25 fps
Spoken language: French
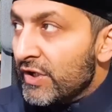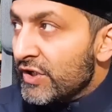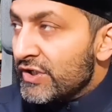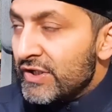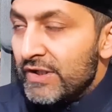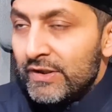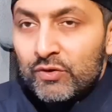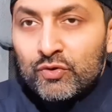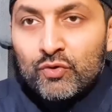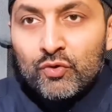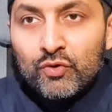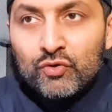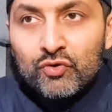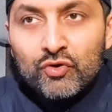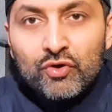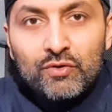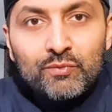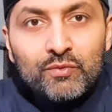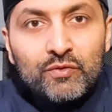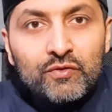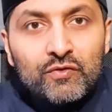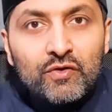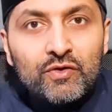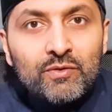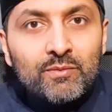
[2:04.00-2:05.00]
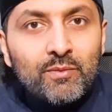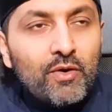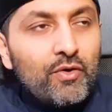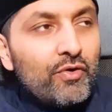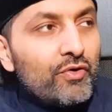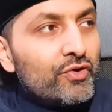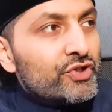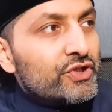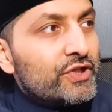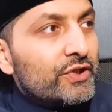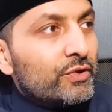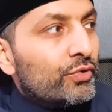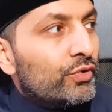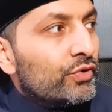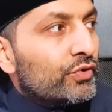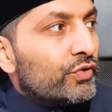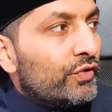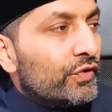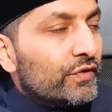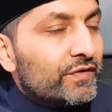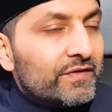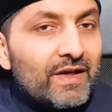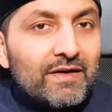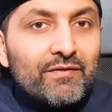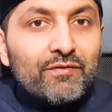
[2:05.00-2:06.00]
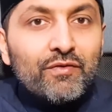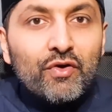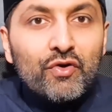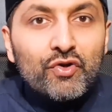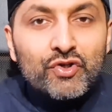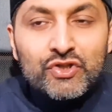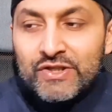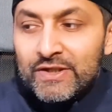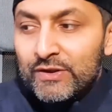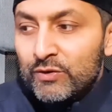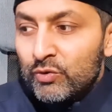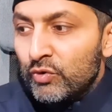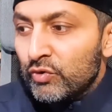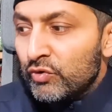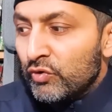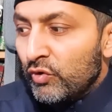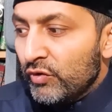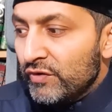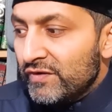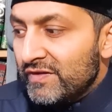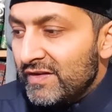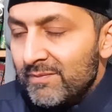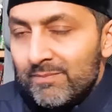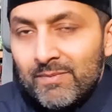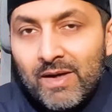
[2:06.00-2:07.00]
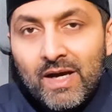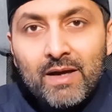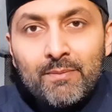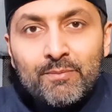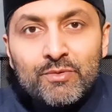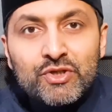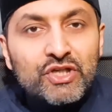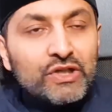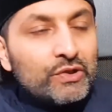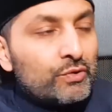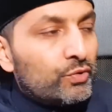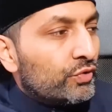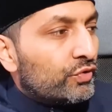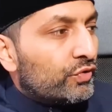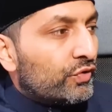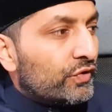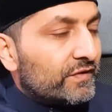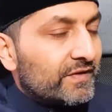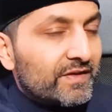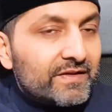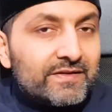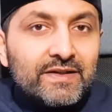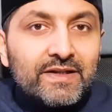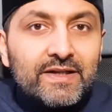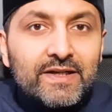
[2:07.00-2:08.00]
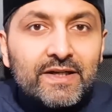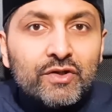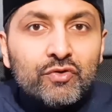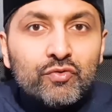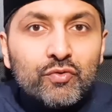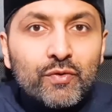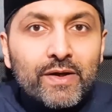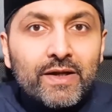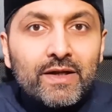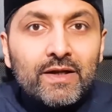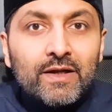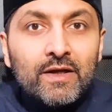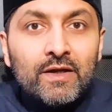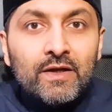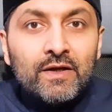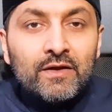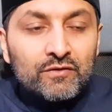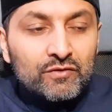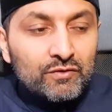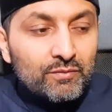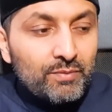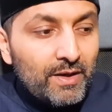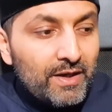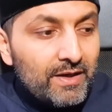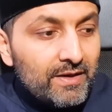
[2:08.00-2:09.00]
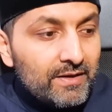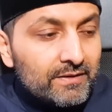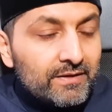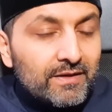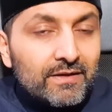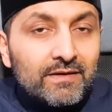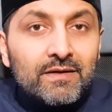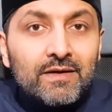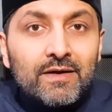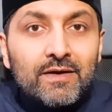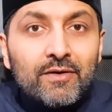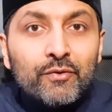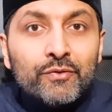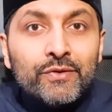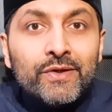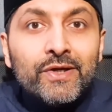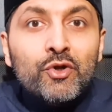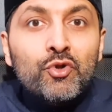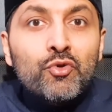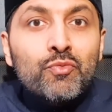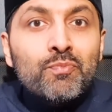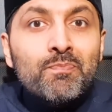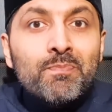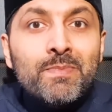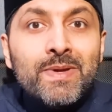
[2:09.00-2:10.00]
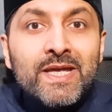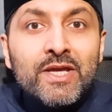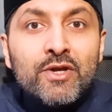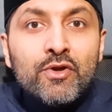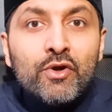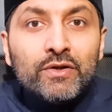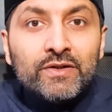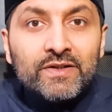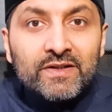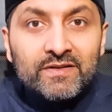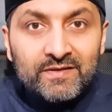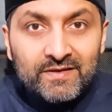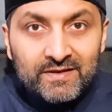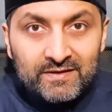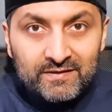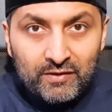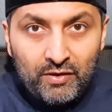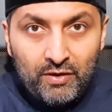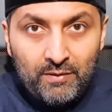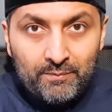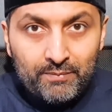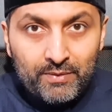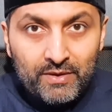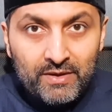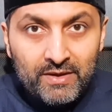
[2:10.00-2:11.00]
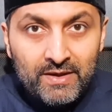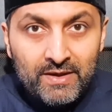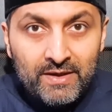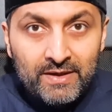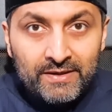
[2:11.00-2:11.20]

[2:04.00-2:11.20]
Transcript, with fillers: chez d'autres musulmans, chez d'autres savants, chez d'autres imams, chez d'autres intellectuels Subhanallah, on a le meilleur des exemples,